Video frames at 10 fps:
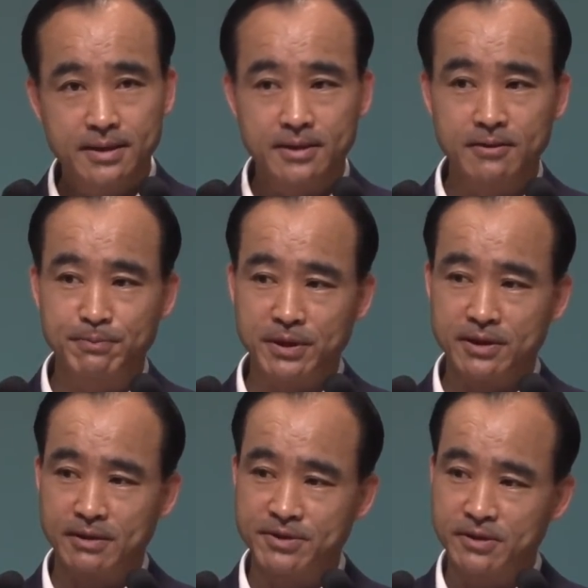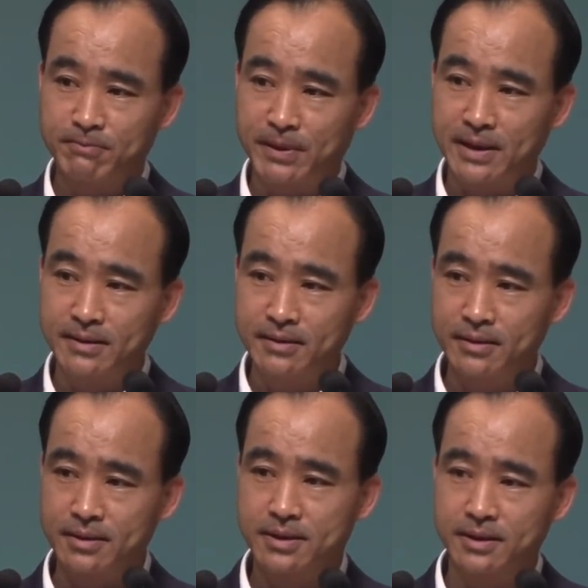그 피값을
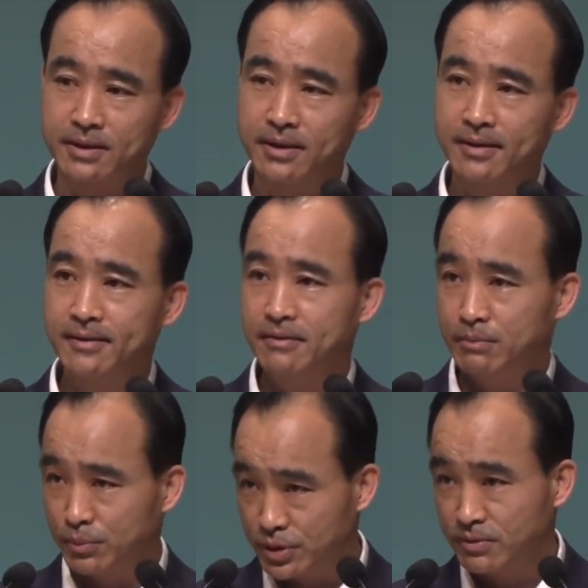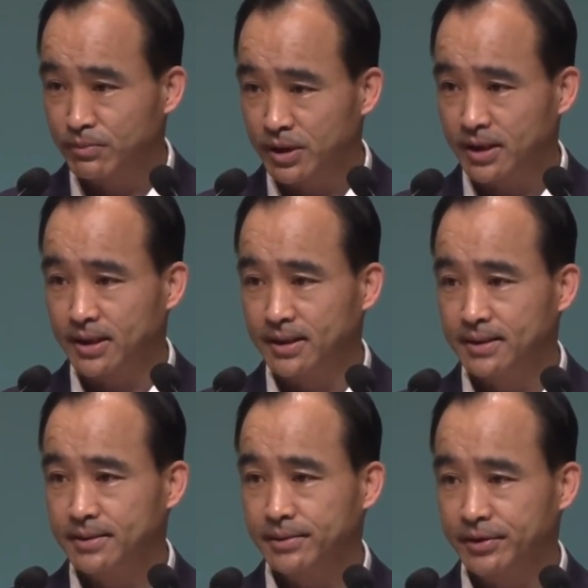반드시 묻습니다.
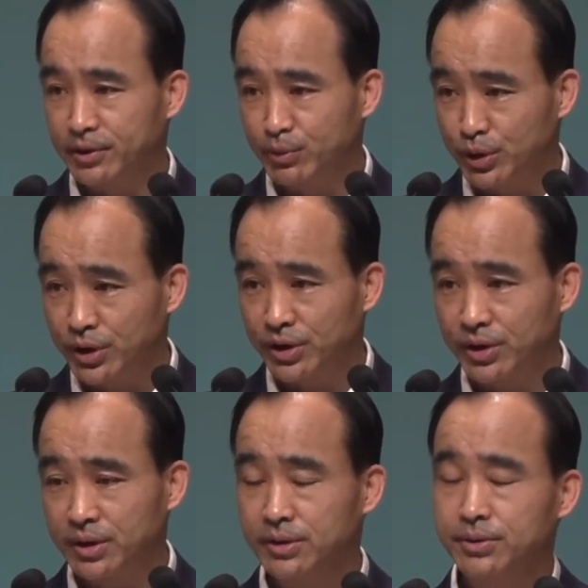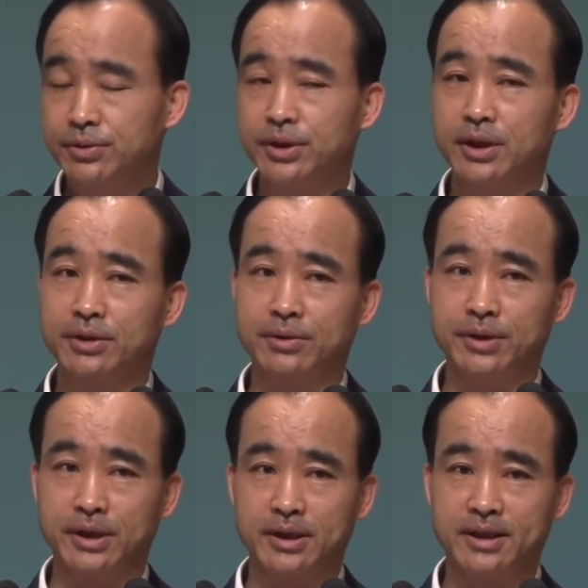그러므로 우리가
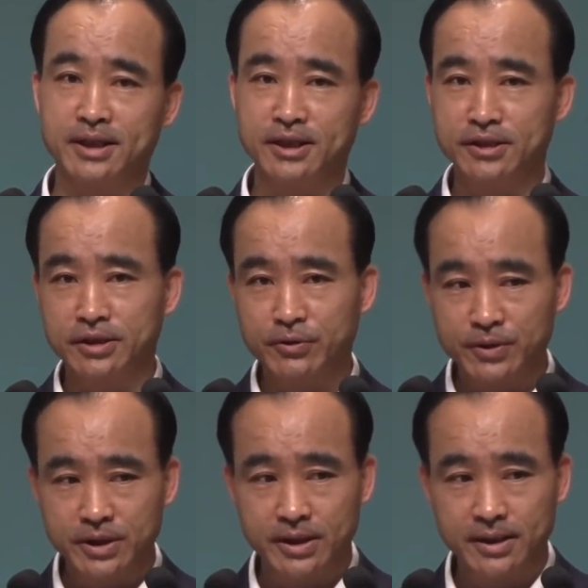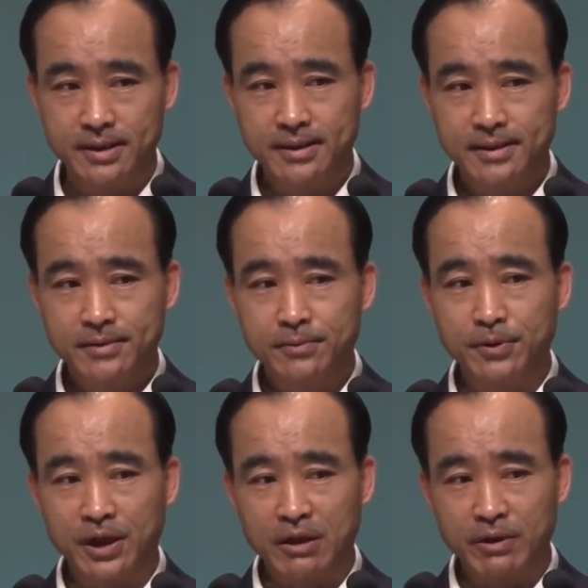교회를 다니는 이곳에
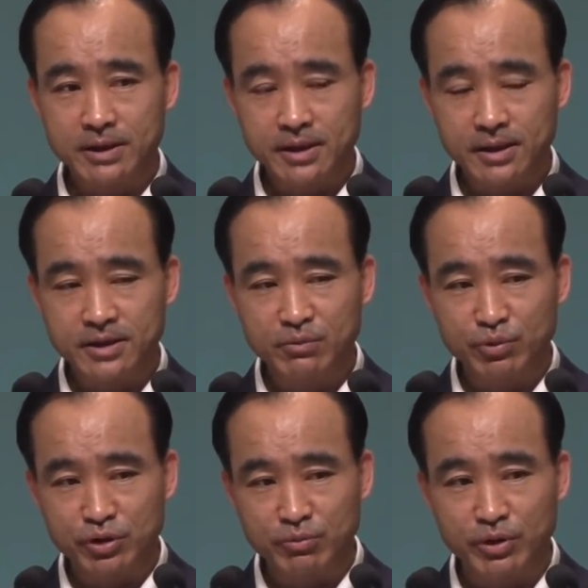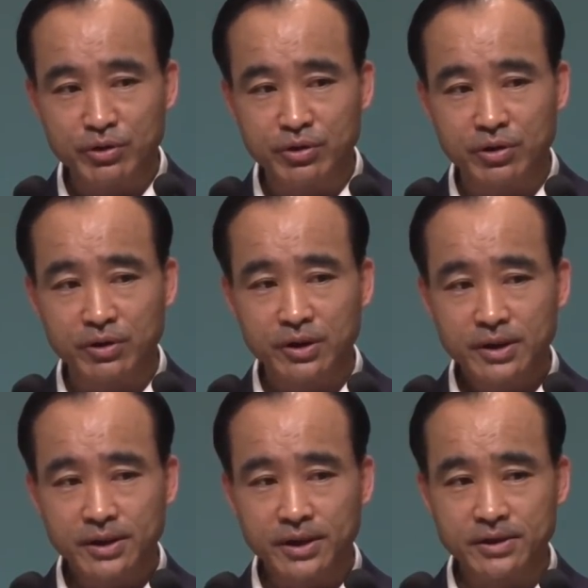우리가 와서 여기서 물을 먹고
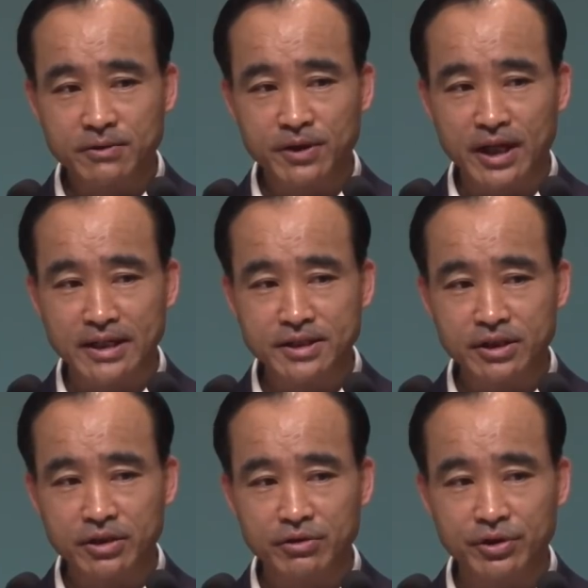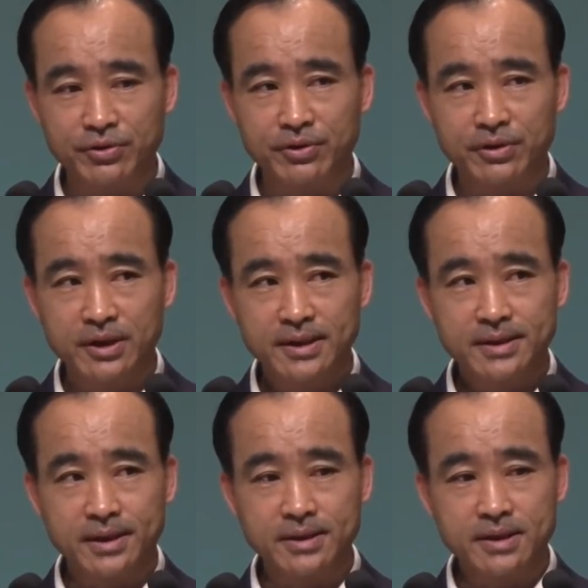여기서 우리가 안식을 누리고
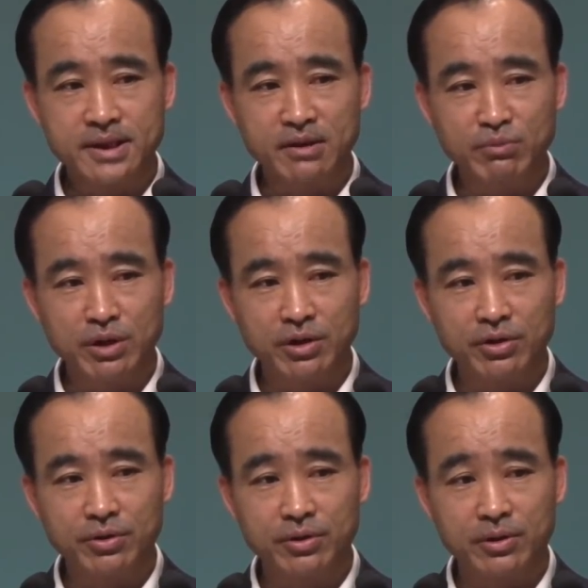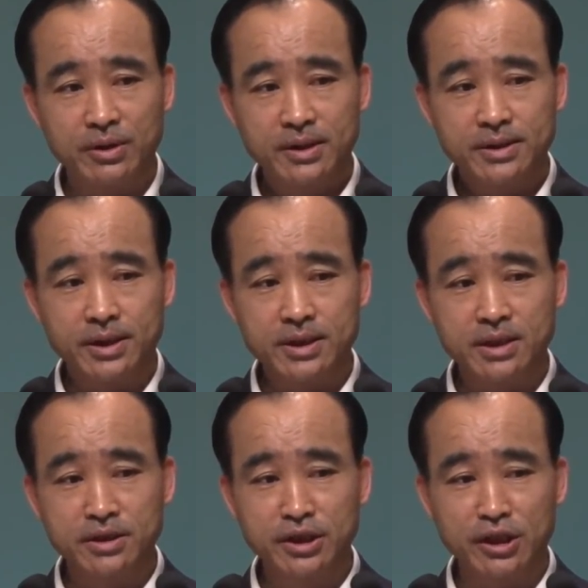여기서 생명을 얻고
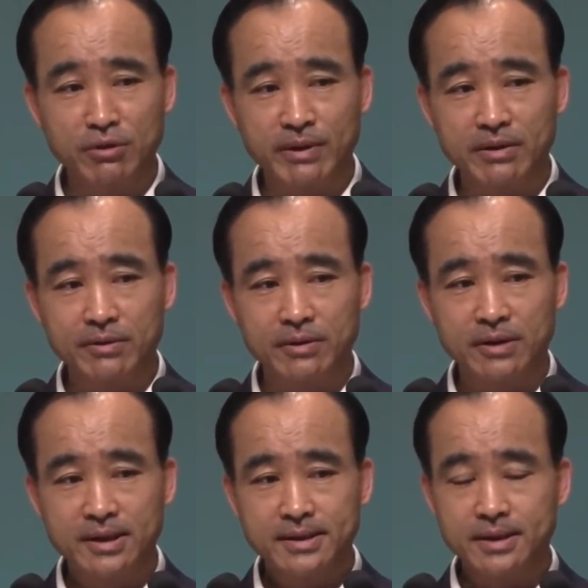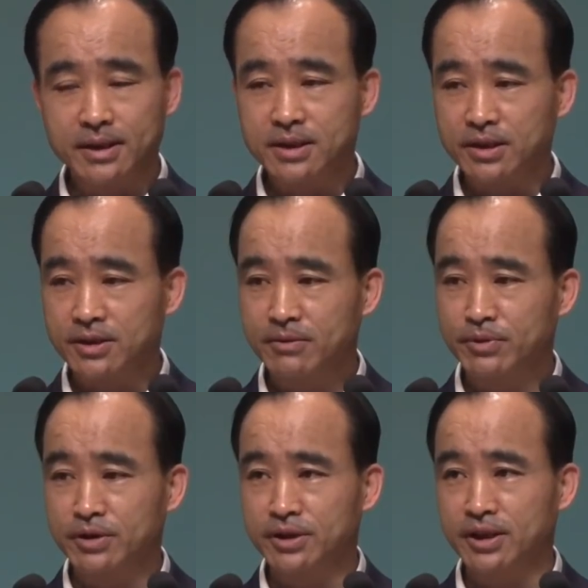여기서 은혜를 받고 여기서
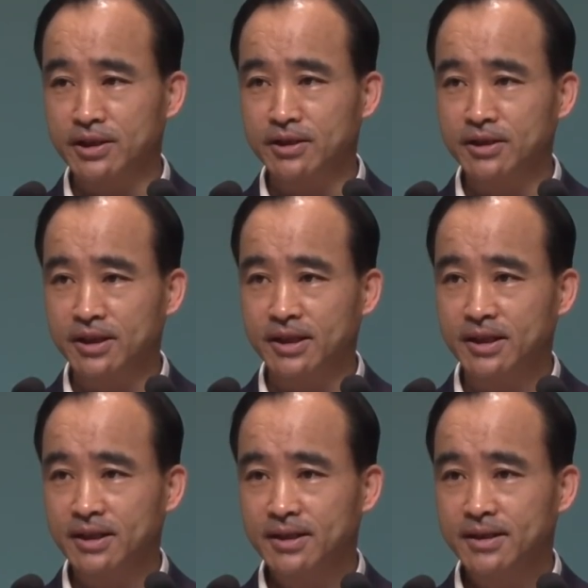힘을 얻어야 되는데